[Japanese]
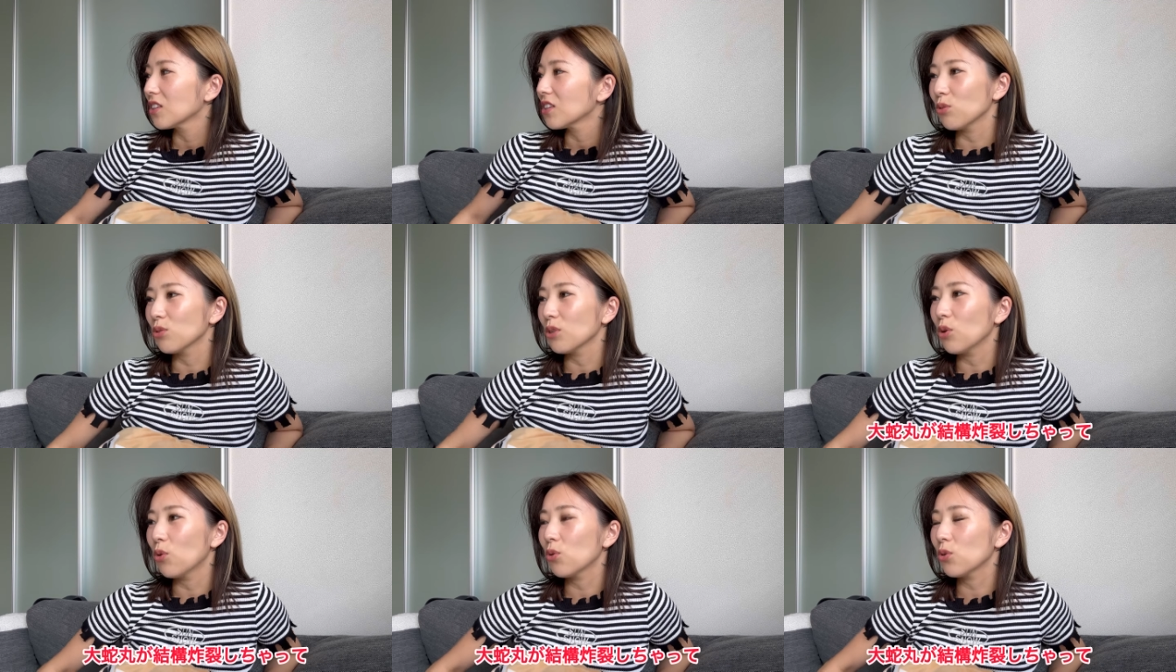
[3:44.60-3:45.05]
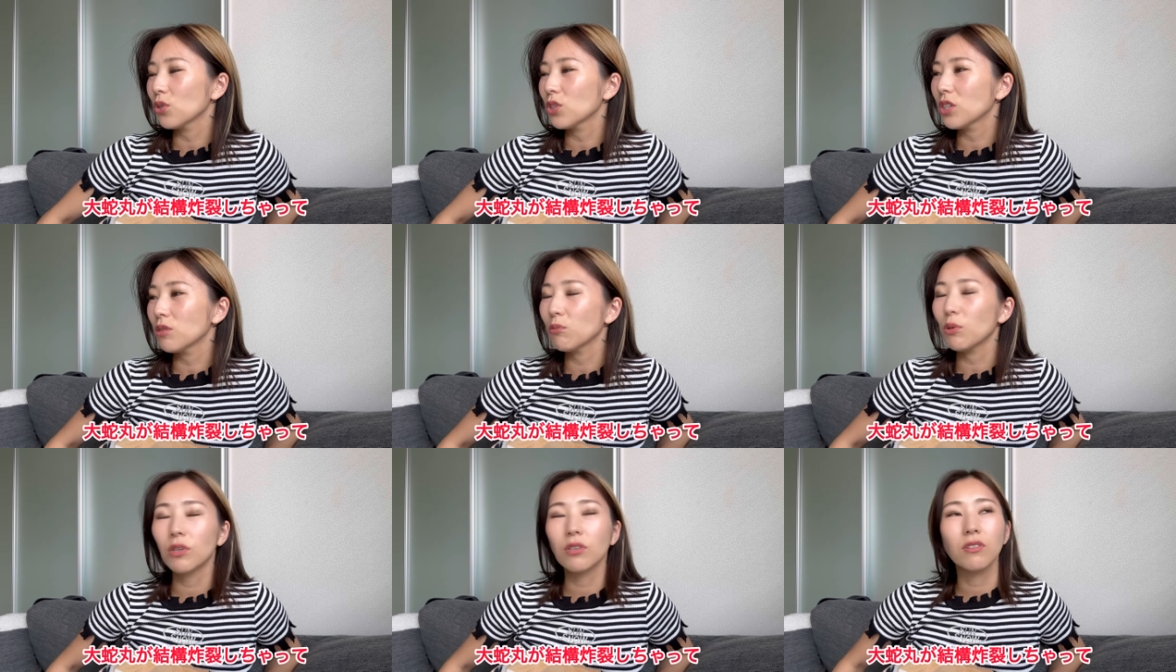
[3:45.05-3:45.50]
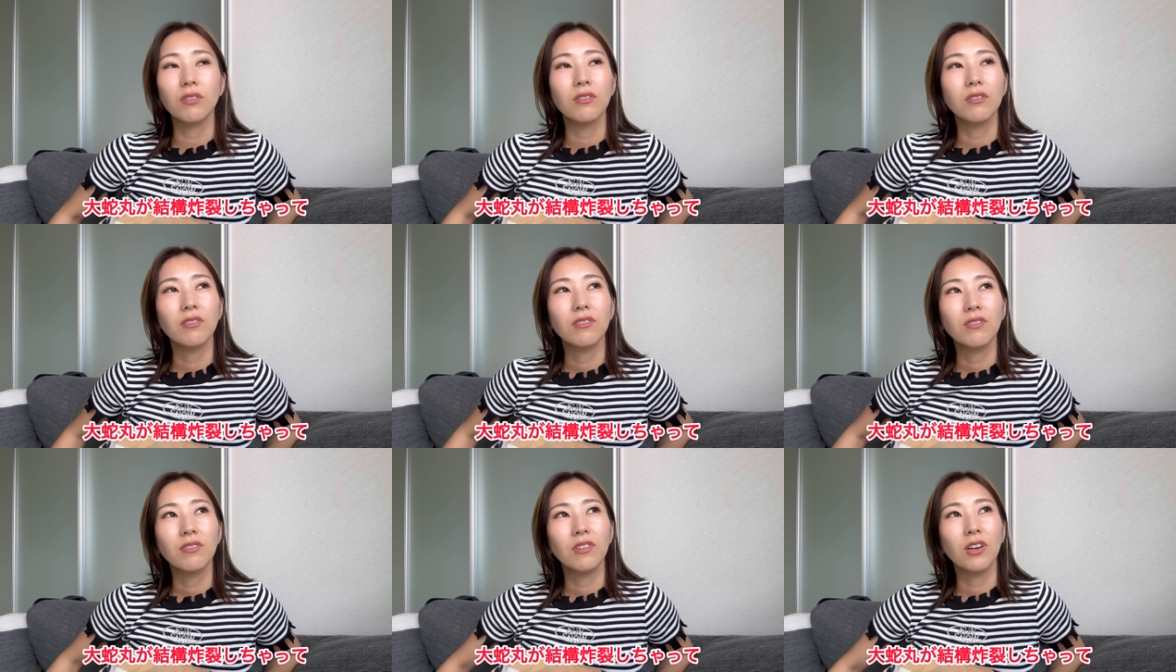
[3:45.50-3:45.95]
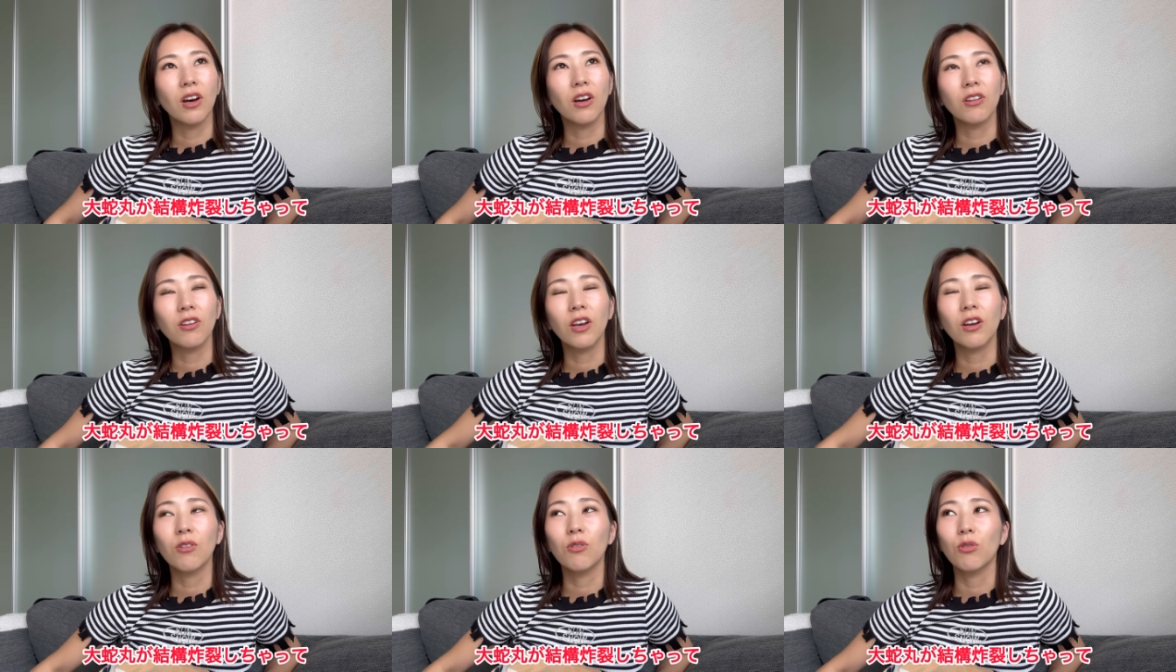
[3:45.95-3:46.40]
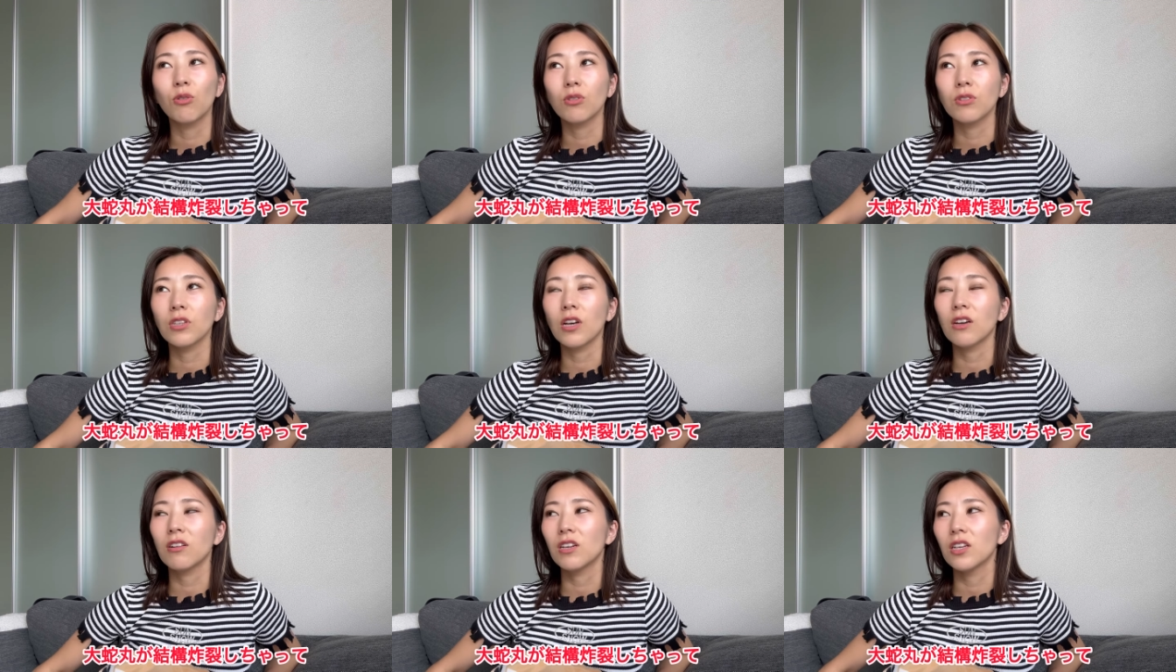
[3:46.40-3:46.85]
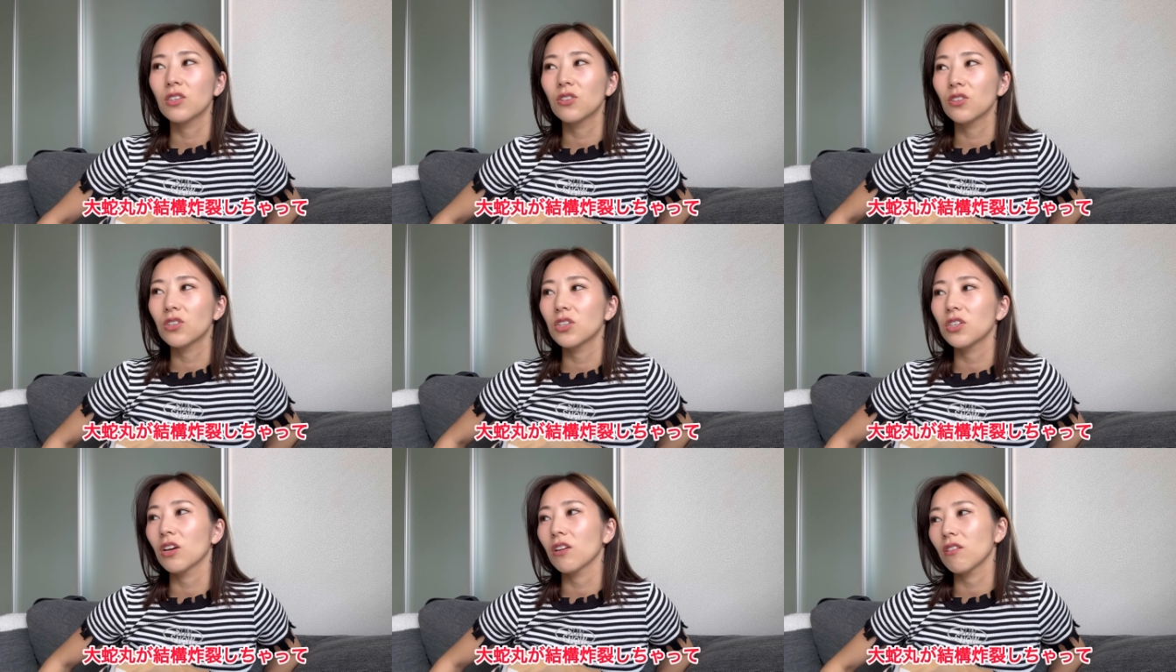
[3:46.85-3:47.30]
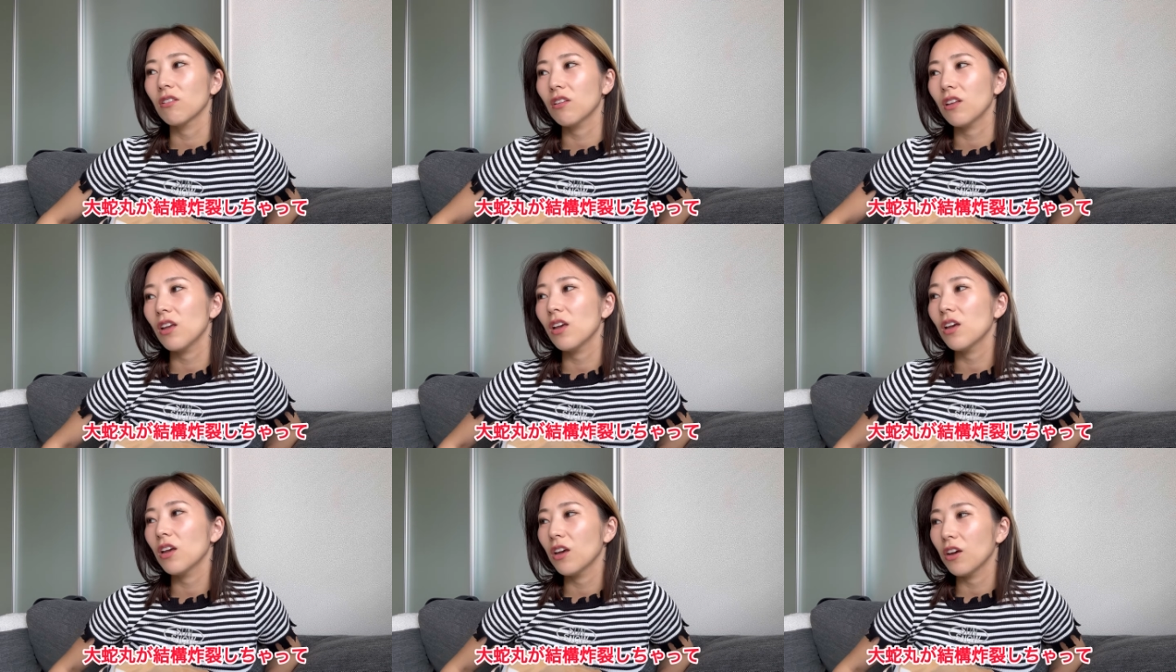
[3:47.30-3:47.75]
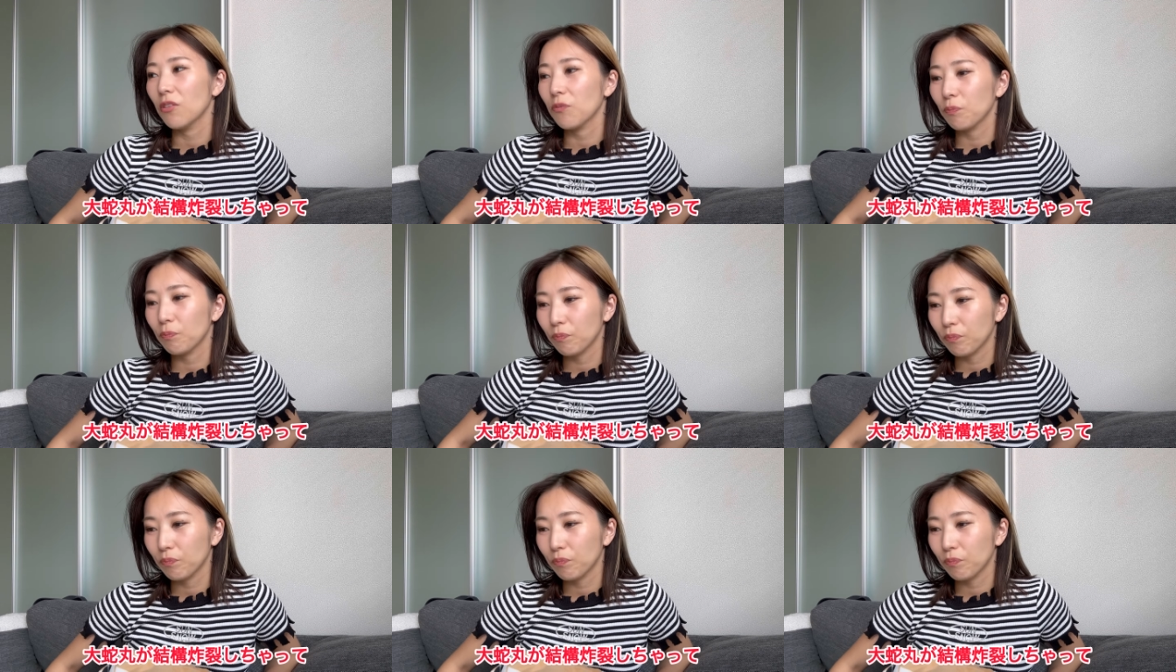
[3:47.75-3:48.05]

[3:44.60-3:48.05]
どでオロチマルが結構炸裂しちゃって